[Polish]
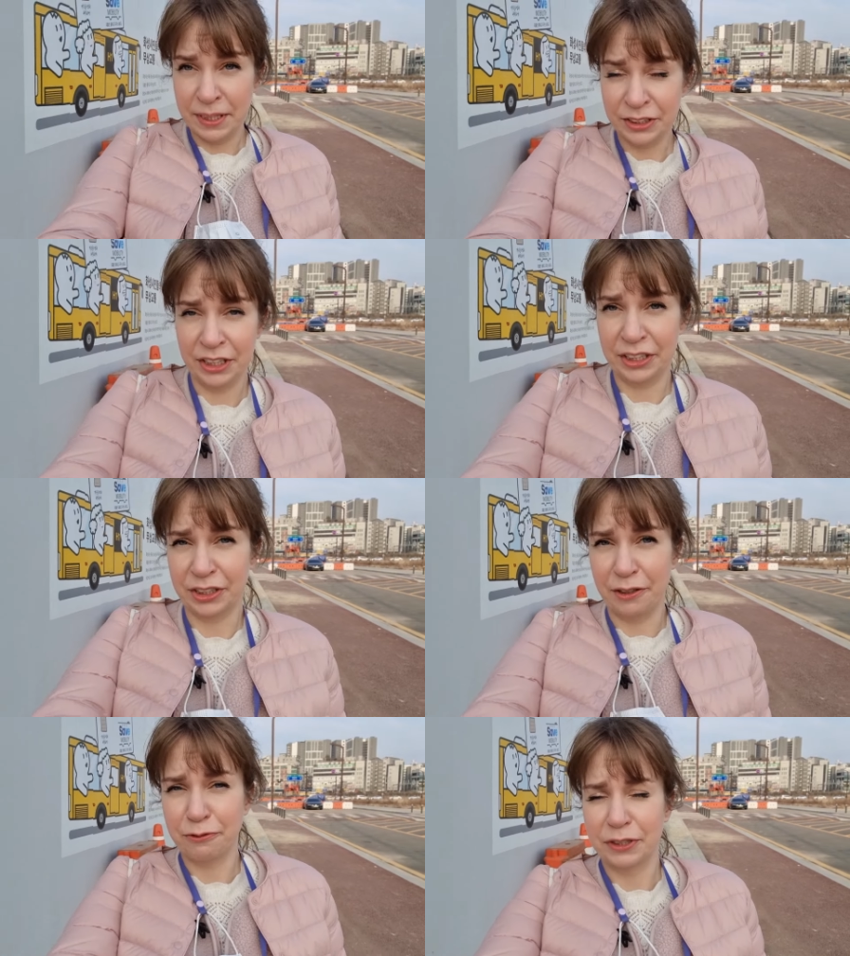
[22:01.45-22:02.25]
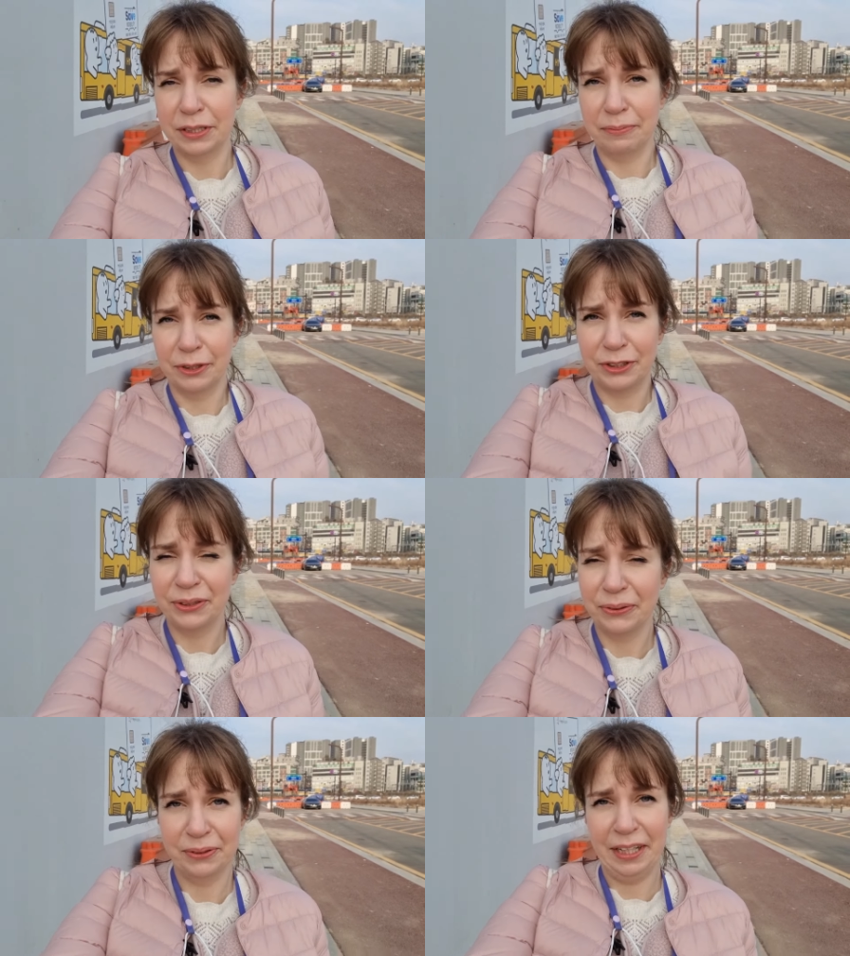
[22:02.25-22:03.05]
nadzieję, że w tym
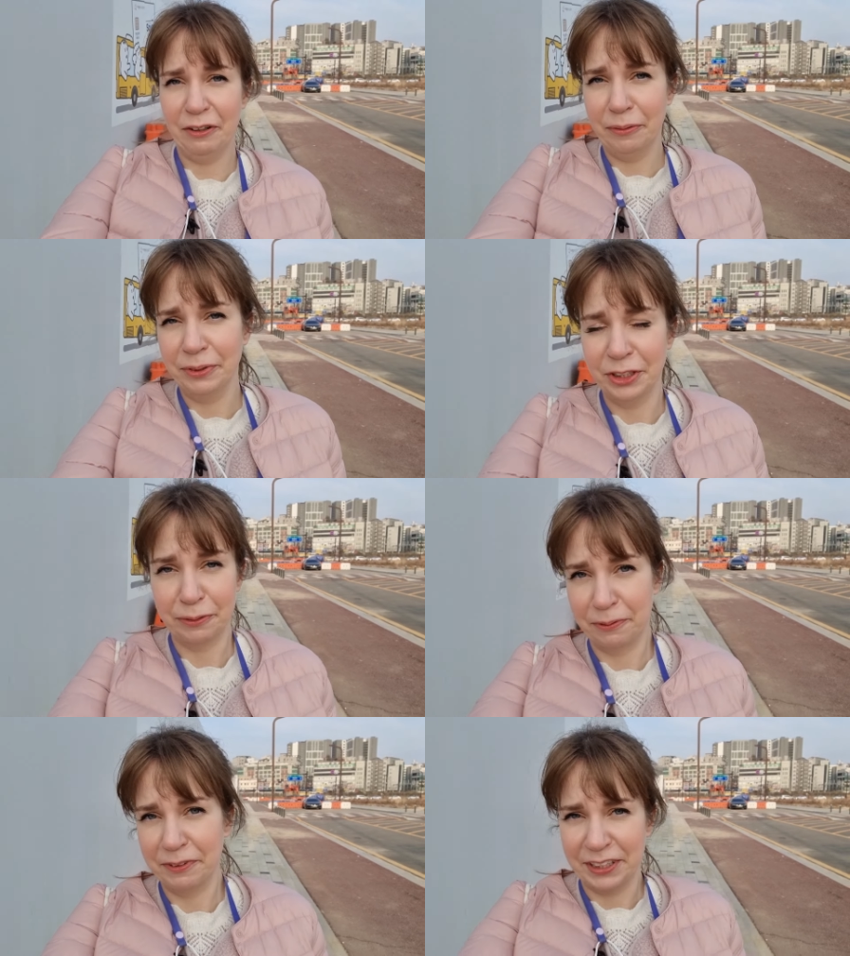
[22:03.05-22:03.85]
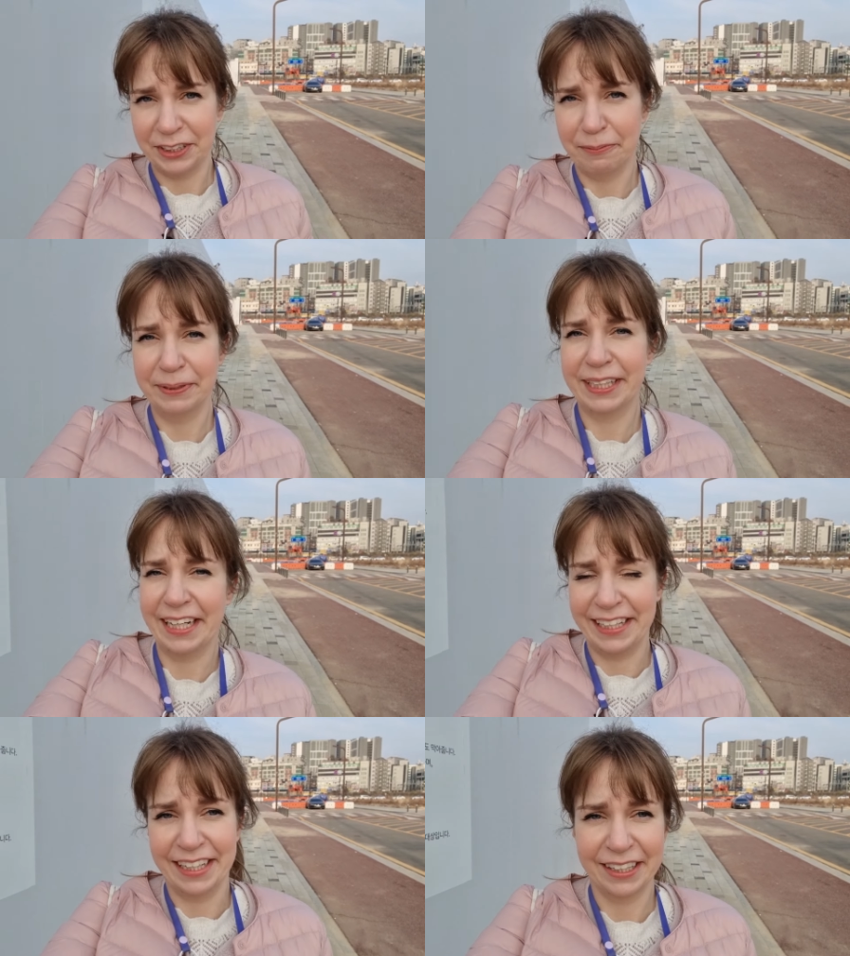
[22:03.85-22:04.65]
odcinku dało mi się odpowiedzieć na
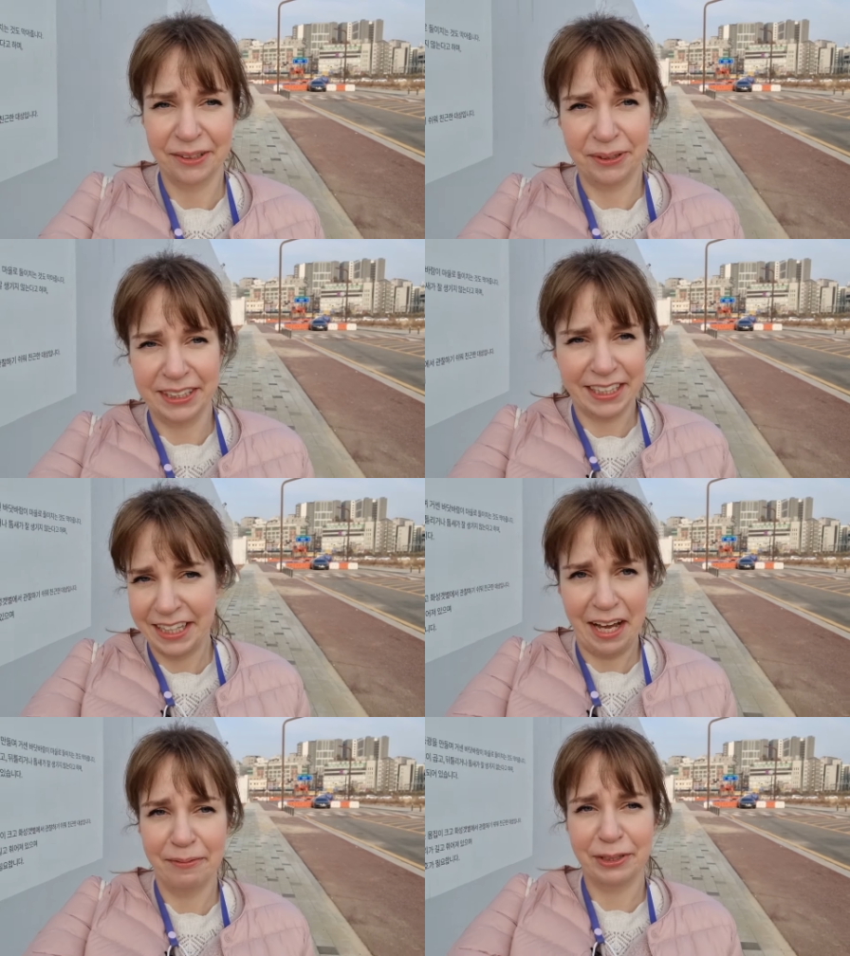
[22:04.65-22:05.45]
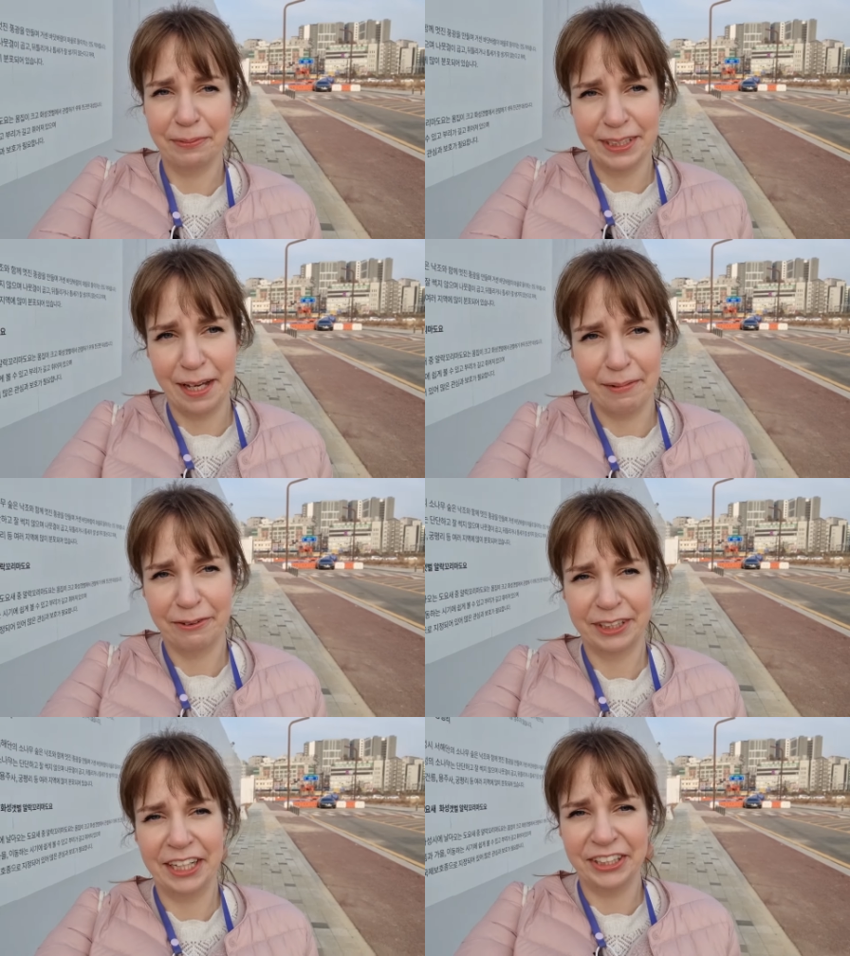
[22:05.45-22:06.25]
pytania, które zadałam sobie sama
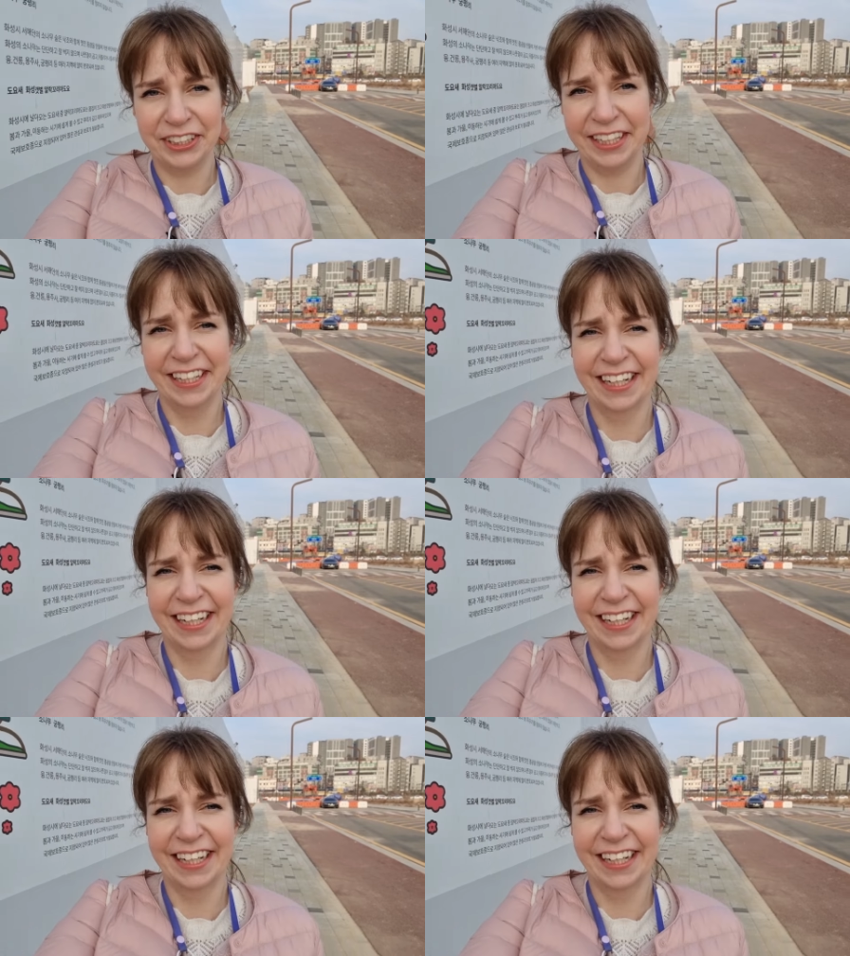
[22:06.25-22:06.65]
wcześniej.